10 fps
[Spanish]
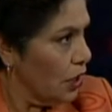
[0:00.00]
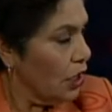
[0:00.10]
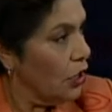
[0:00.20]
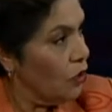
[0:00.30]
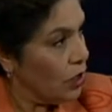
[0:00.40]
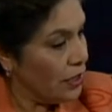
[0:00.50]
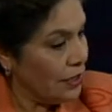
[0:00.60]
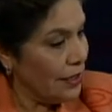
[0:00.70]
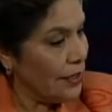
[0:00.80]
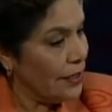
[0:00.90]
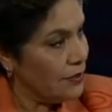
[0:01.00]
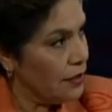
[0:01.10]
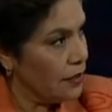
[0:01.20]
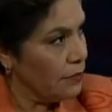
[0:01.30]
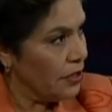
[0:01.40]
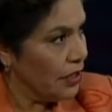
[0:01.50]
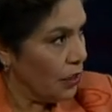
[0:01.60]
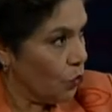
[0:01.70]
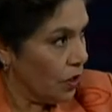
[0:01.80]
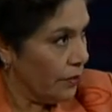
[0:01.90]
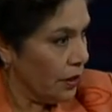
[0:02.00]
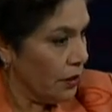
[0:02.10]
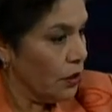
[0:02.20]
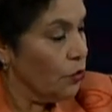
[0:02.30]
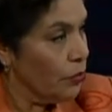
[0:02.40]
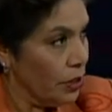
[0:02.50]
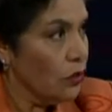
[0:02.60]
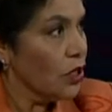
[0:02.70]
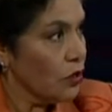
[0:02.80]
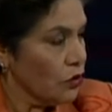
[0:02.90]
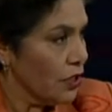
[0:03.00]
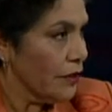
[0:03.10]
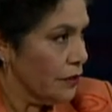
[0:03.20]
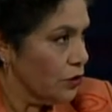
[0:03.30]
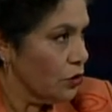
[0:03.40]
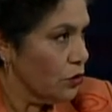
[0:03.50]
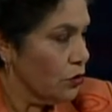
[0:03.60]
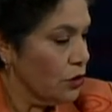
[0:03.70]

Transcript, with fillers: Y lo que tiene que hacer Villanueva es cumplir lo que nos ha dicho,